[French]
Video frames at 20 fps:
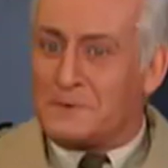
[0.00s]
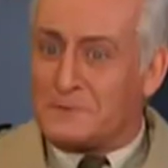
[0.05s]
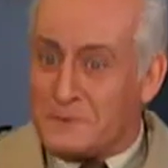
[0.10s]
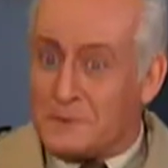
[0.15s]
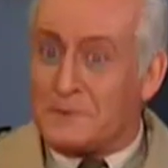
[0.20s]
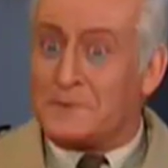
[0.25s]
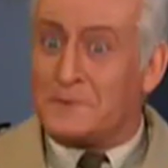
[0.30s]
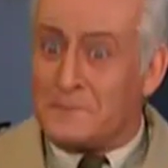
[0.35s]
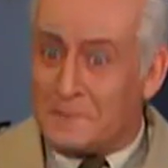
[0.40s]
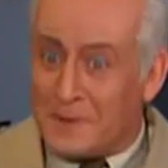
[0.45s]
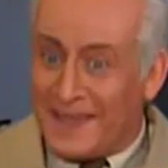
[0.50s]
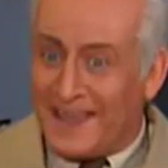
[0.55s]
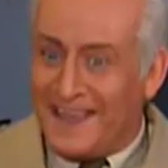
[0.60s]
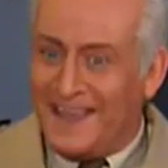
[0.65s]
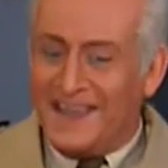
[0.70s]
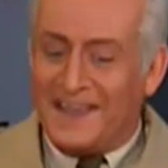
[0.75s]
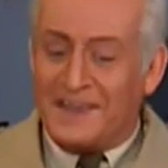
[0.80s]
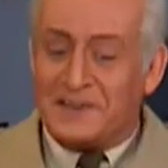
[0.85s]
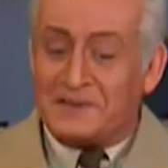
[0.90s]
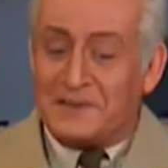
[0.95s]
je suis occupé.
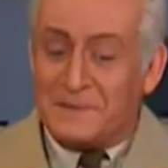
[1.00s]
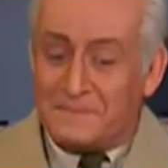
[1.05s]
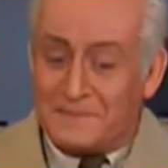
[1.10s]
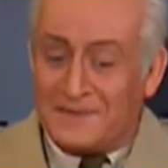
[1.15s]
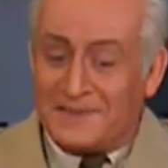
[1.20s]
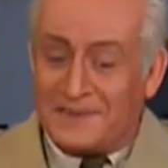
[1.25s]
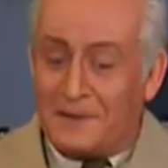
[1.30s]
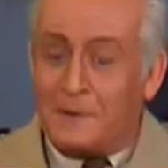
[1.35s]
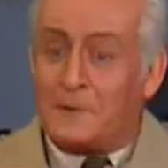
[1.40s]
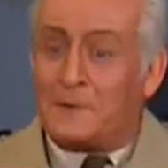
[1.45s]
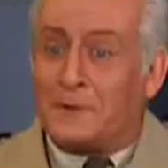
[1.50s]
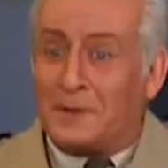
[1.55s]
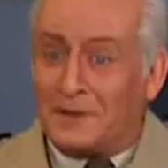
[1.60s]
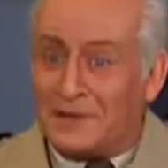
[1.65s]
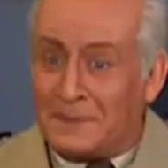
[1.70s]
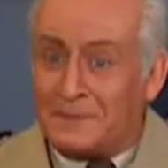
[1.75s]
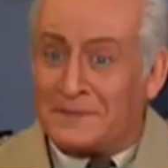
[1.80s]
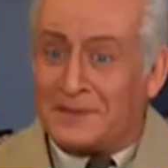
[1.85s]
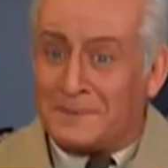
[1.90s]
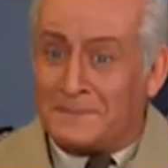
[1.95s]
J'ai encore
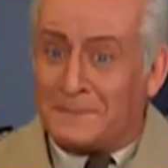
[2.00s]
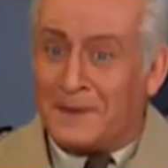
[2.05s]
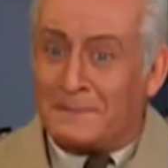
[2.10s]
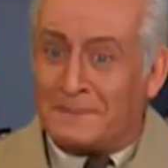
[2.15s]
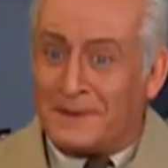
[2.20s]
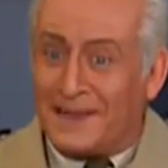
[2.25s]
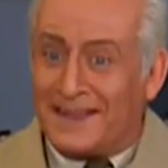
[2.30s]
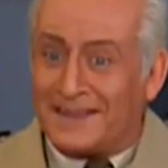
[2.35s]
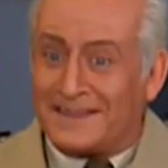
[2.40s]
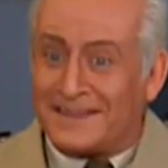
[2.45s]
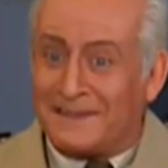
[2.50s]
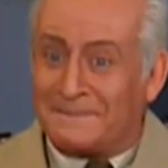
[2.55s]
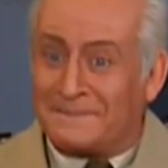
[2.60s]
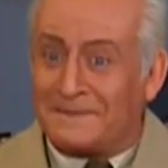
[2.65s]
des petites paperasses à